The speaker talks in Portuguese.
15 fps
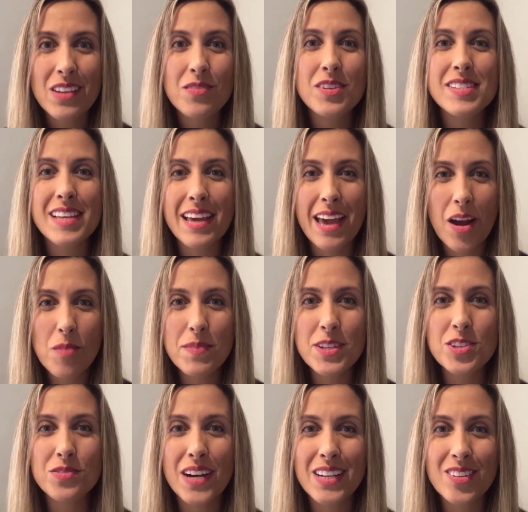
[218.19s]
Você
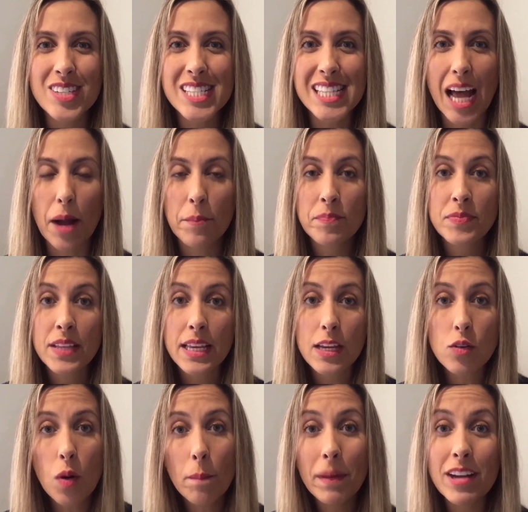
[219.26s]
realmente vai gostar. E
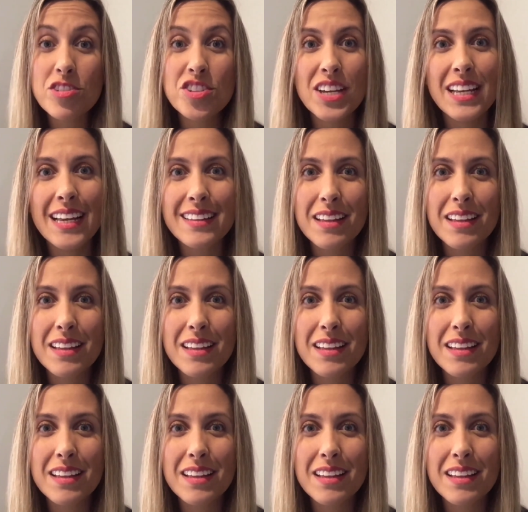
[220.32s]
compartilha